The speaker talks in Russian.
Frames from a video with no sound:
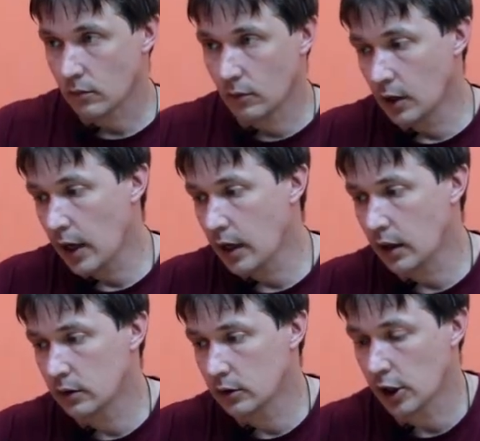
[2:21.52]

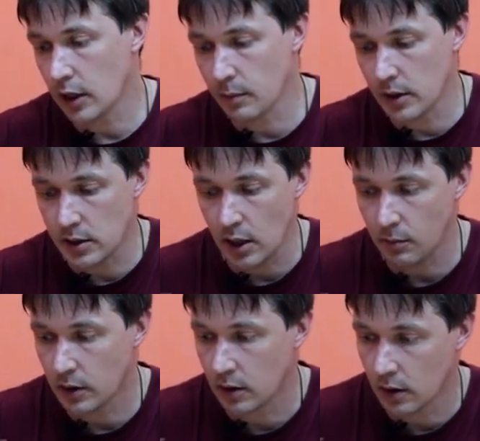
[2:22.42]
Для шлема из
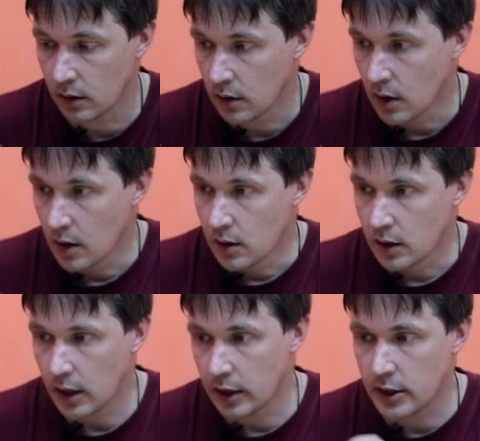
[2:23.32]
Немигена
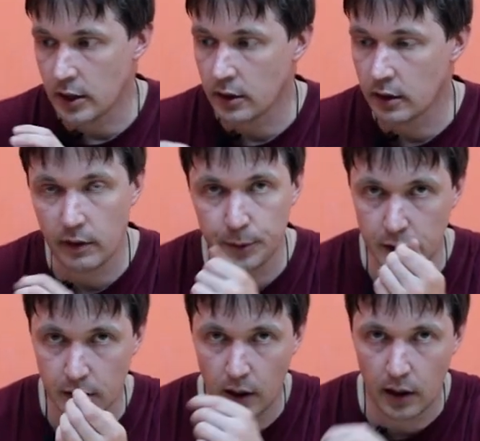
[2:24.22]
характерны и
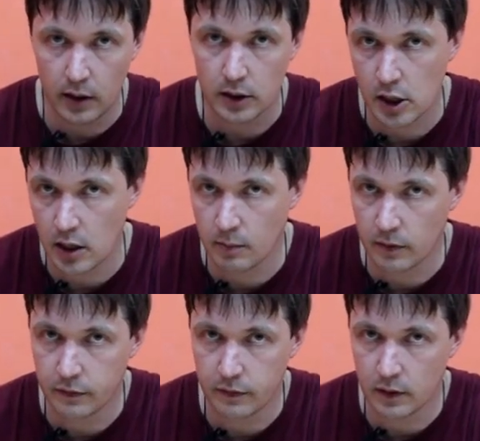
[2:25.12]
вообще для
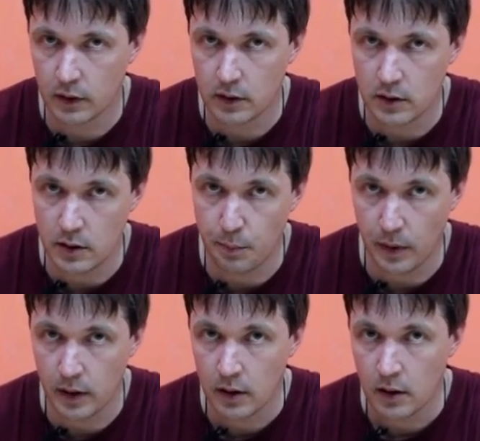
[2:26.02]
шлемов э,
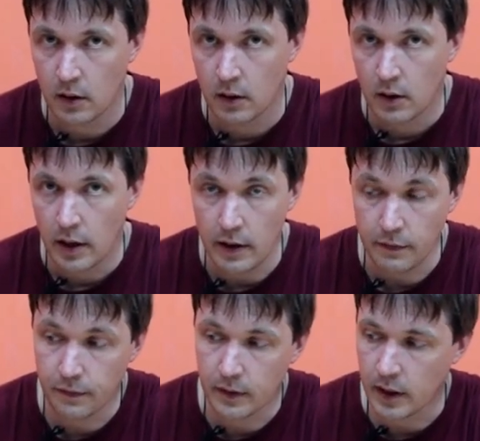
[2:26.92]
типа
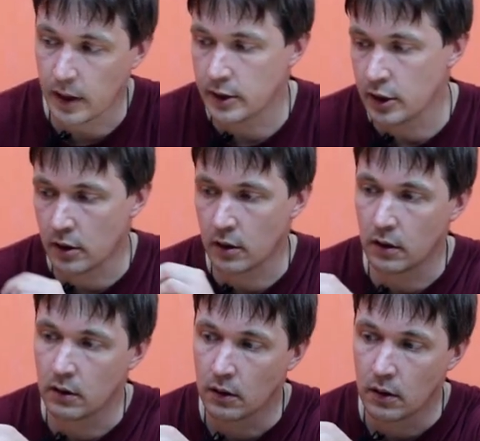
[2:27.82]
F характерны